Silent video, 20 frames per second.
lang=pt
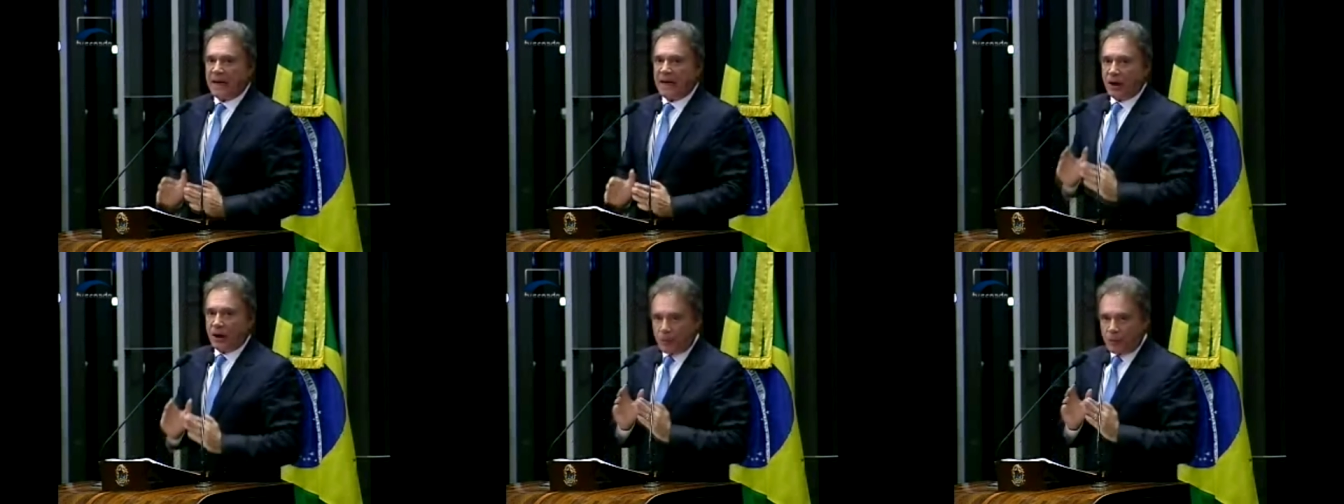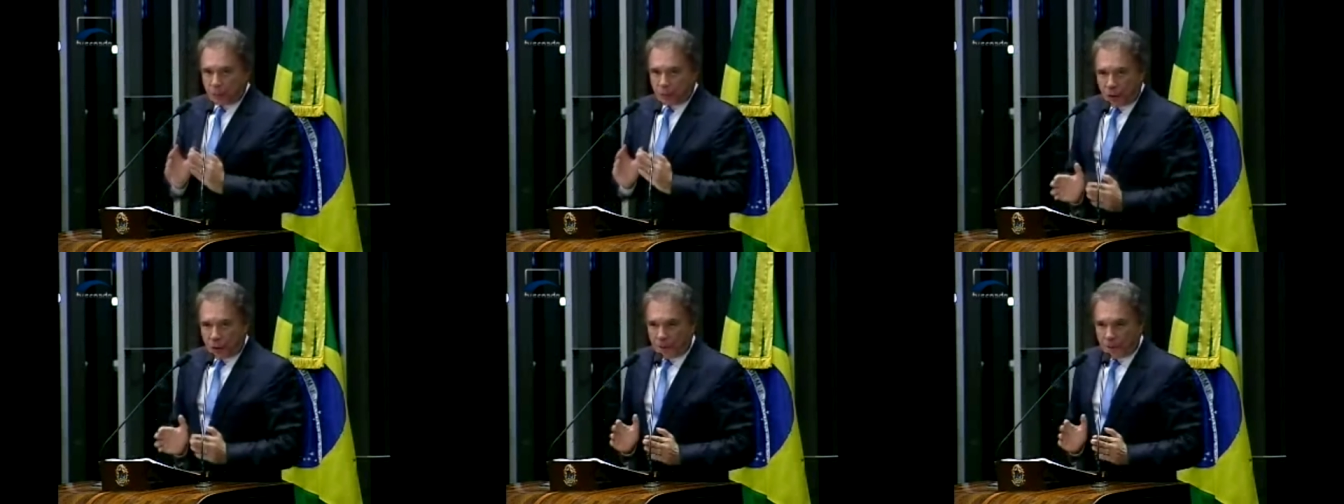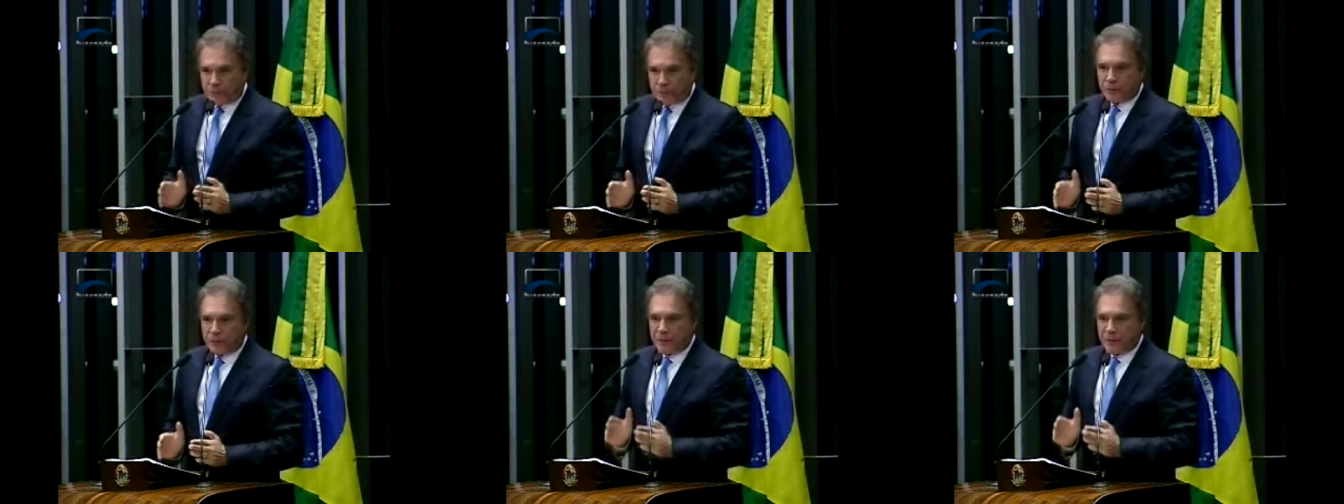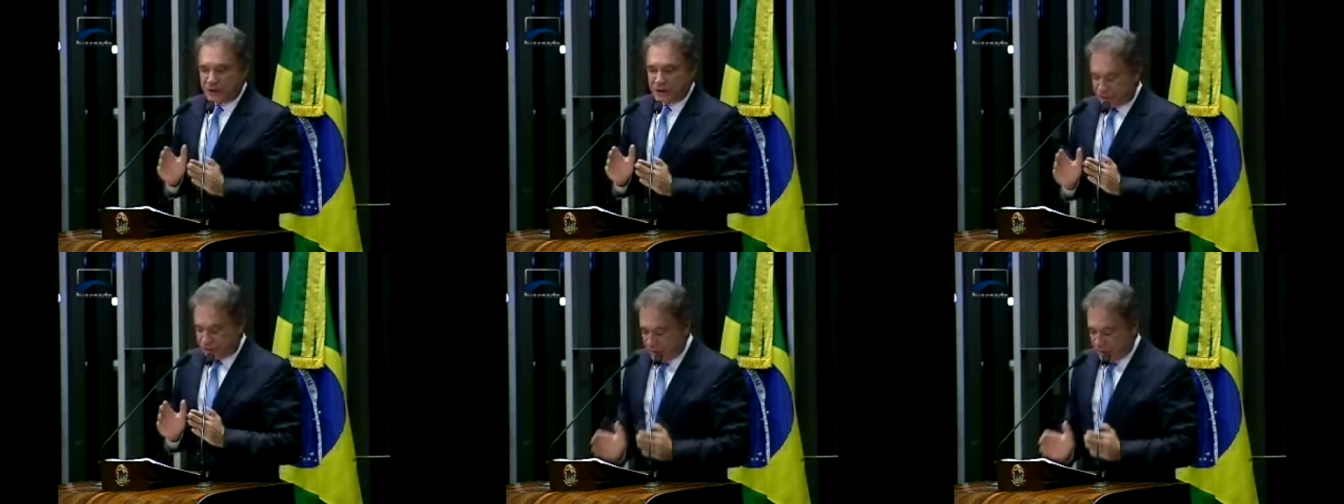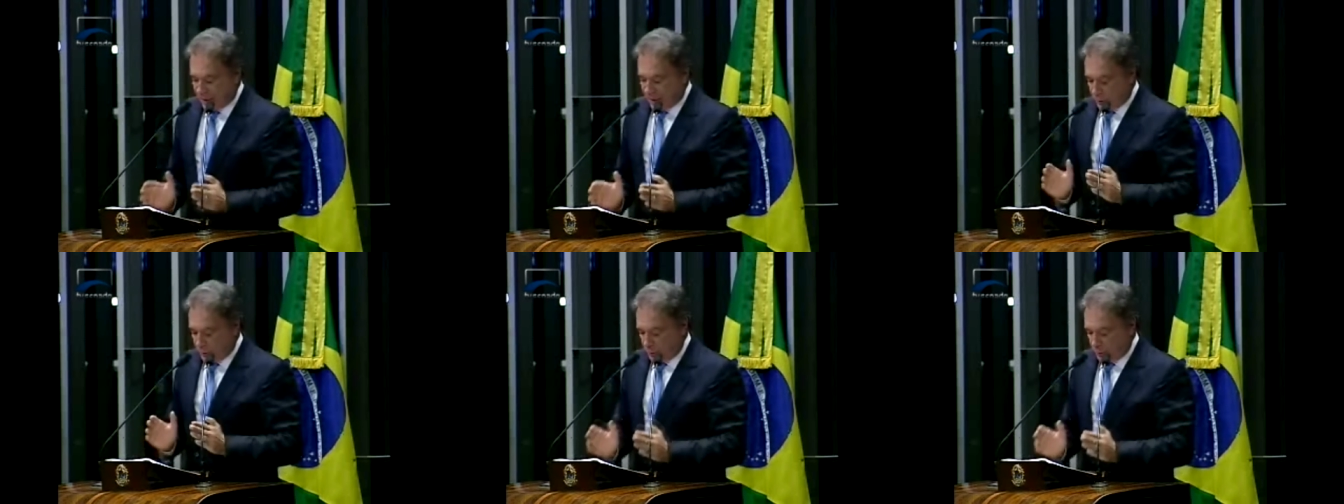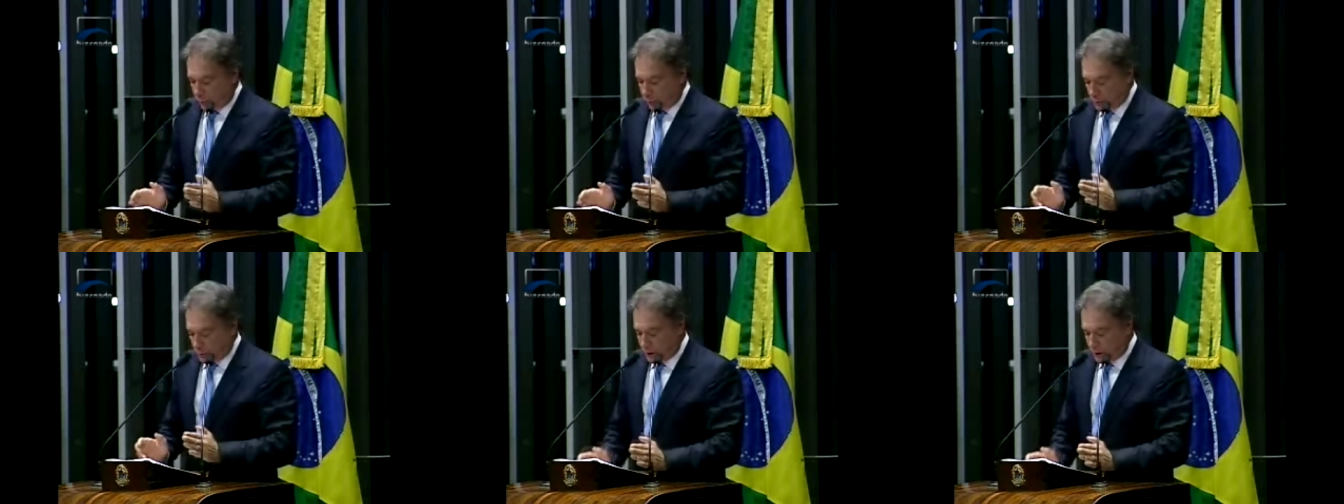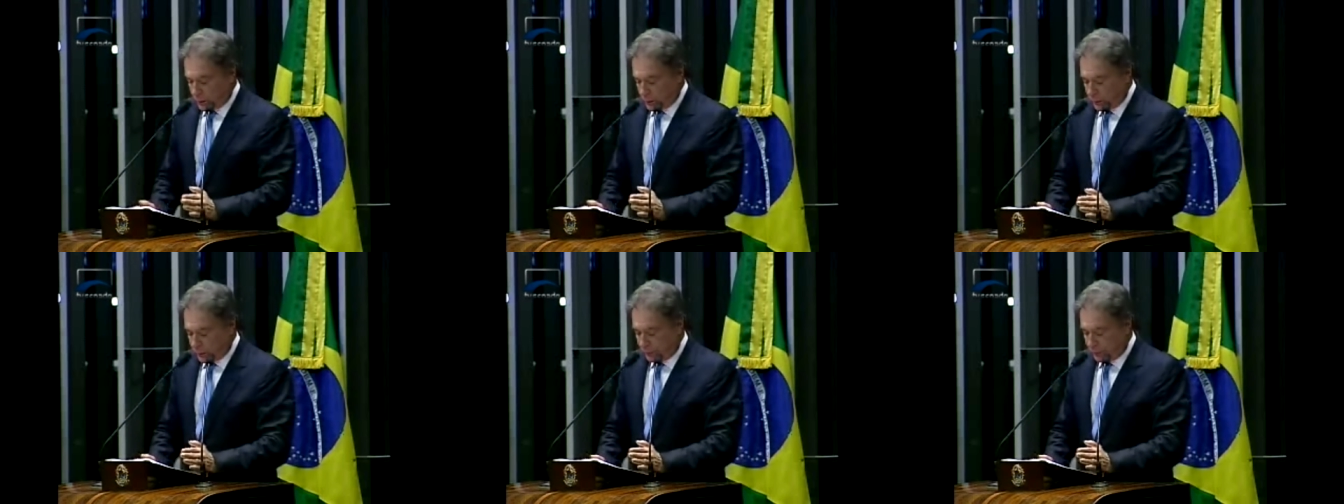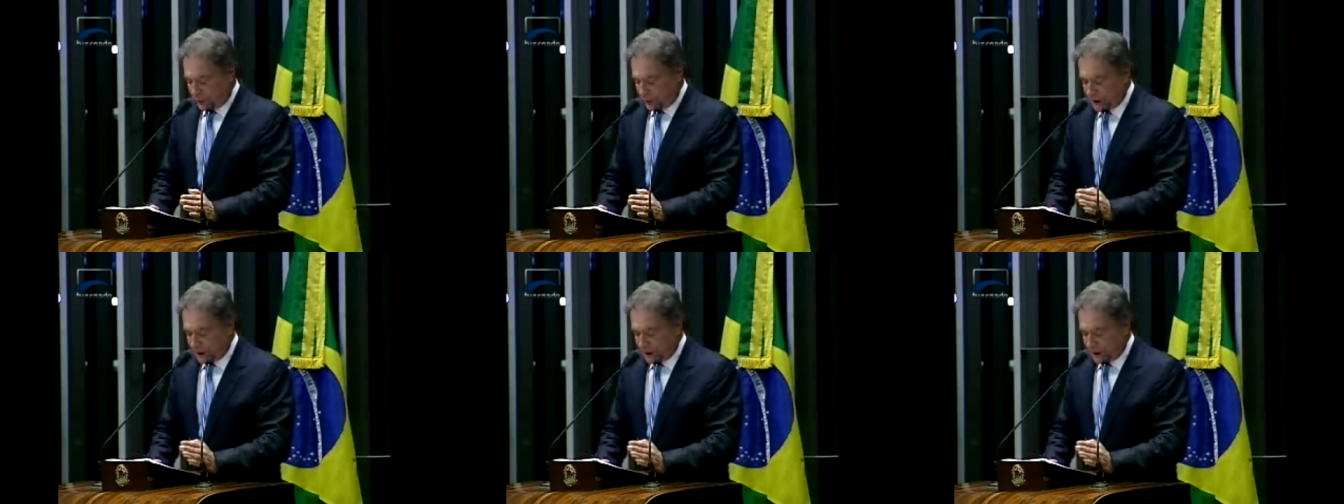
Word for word: é o próprio Ministério Público